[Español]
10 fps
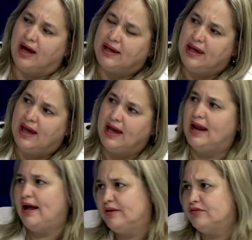¿a quién? A
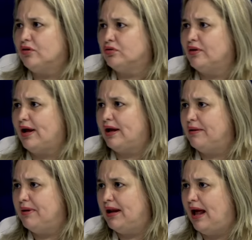las estructuras
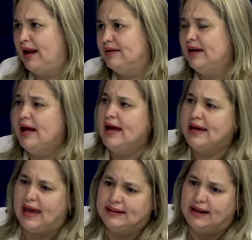criminales,
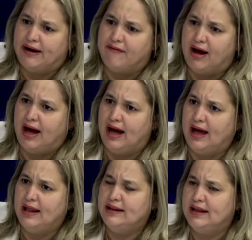que
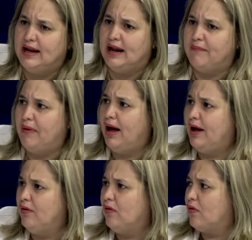trabajan de la
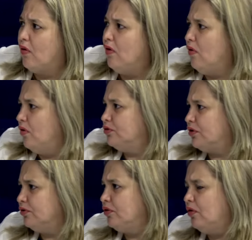mano con
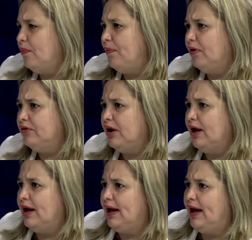otros grupos
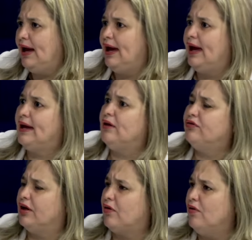eh, que
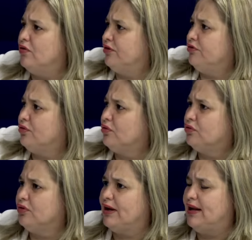usted conoce,
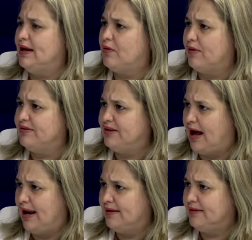estructuras
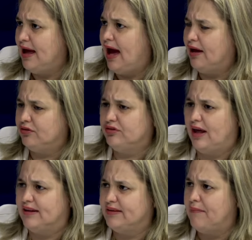delincuenciales
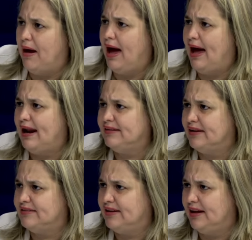asociadas a maras,
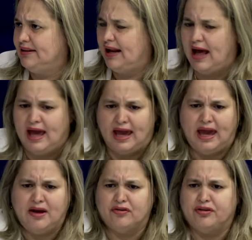etcétera.
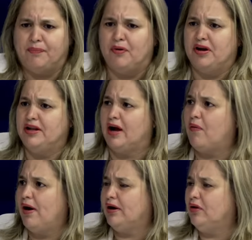Ellos se ponen de
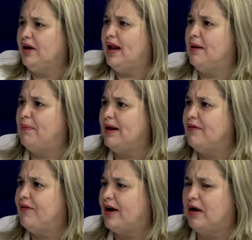acuerdo y ya le
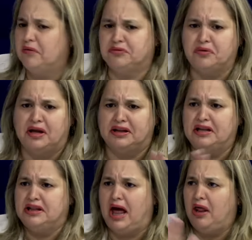planifican a usted un
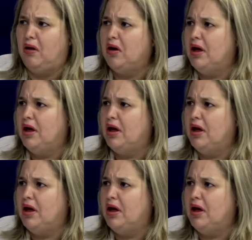atentado